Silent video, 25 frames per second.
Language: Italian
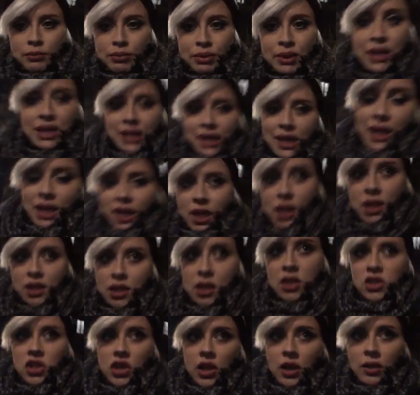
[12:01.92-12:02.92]
perché
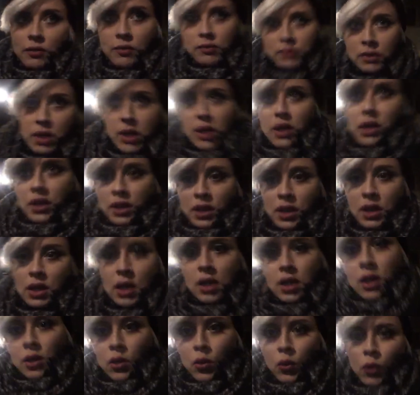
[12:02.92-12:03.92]
dicembre?
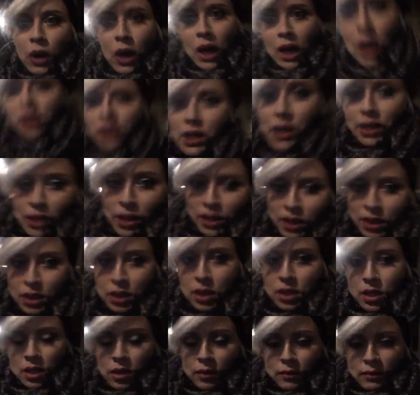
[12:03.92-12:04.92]
why?
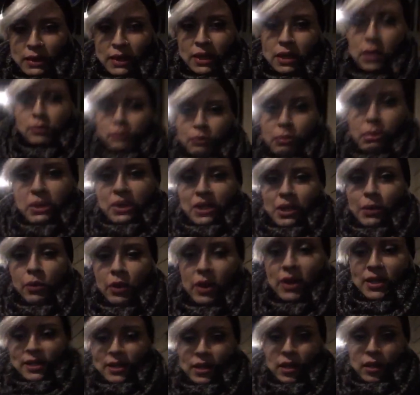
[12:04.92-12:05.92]
perché non possiamo
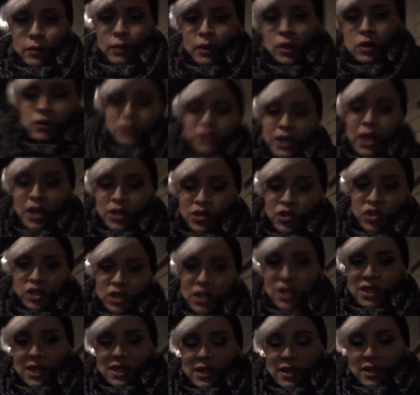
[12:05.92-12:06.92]
essere come a Los
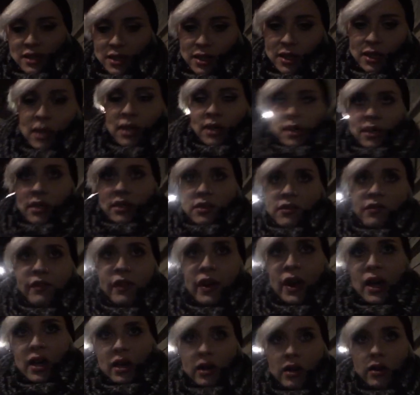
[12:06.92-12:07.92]
Angeles che
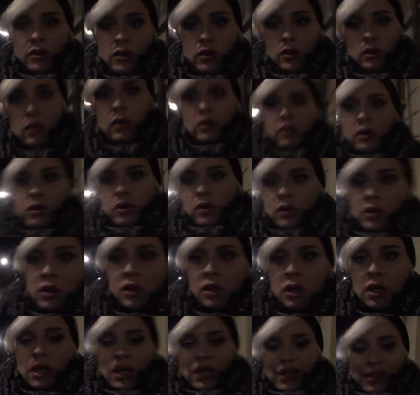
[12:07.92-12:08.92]
d'inverno
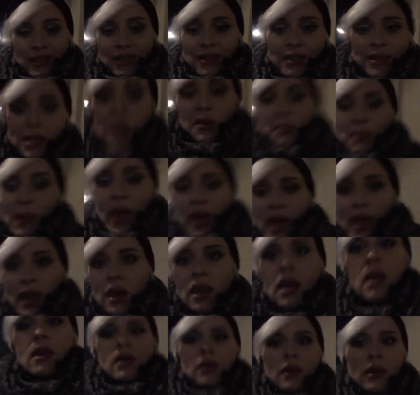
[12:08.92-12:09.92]
si sta
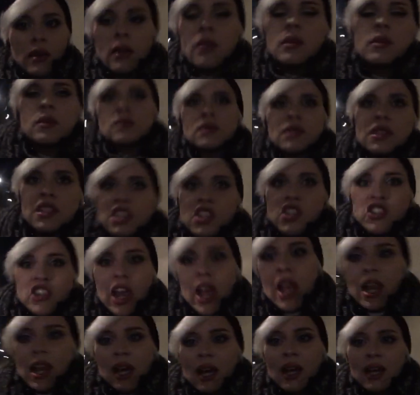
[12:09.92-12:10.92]
bene non si
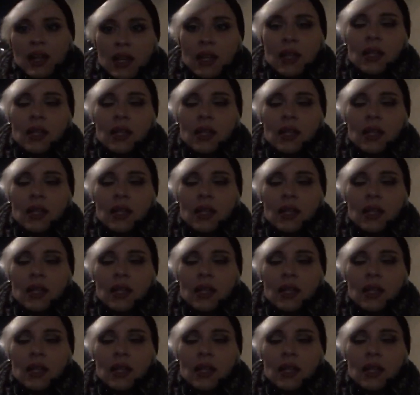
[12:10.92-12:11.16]
gela